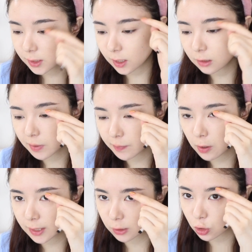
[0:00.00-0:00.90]
今天的眉
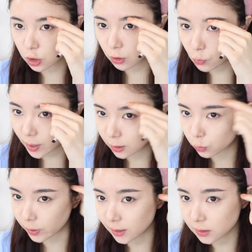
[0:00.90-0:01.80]
毛打算稍微画的
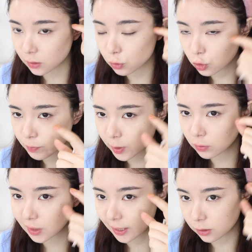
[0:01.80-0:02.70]
圆一些，就是没
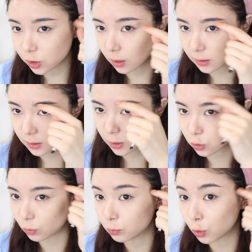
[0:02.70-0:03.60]
有棱角的那
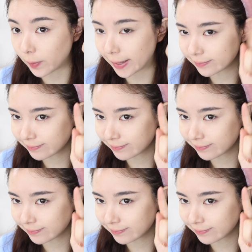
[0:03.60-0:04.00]
种，你懂吗？